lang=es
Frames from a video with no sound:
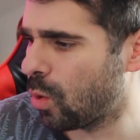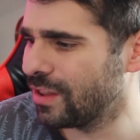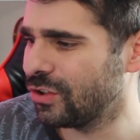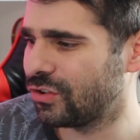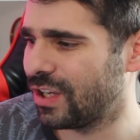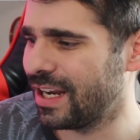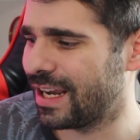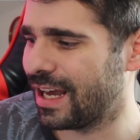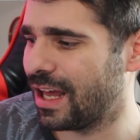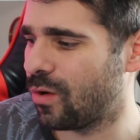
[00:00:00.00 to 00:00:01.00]
cuánto tiene
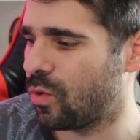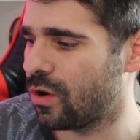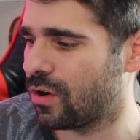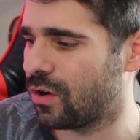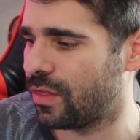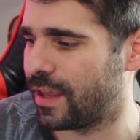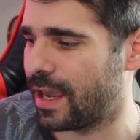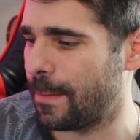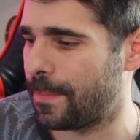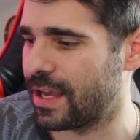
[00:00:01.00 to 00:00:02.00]
cada uno
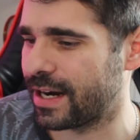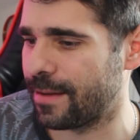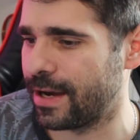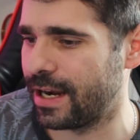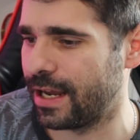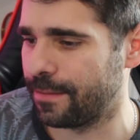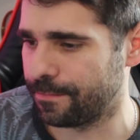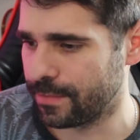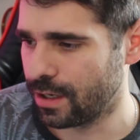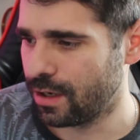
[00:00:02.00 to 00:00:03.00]
de pierna
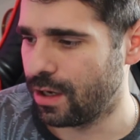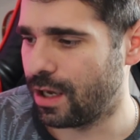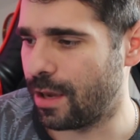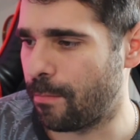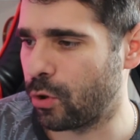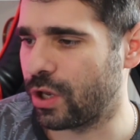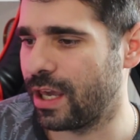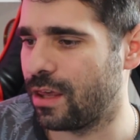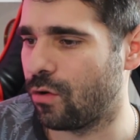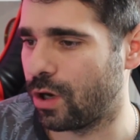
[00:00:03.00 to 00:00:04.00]
mala. Eh, ¿Por qué
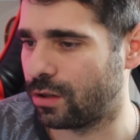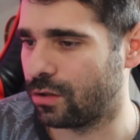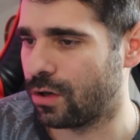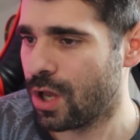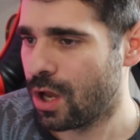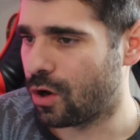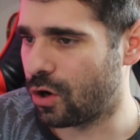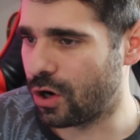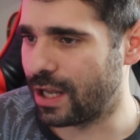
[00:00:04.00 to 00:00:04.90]
digo esto? Con los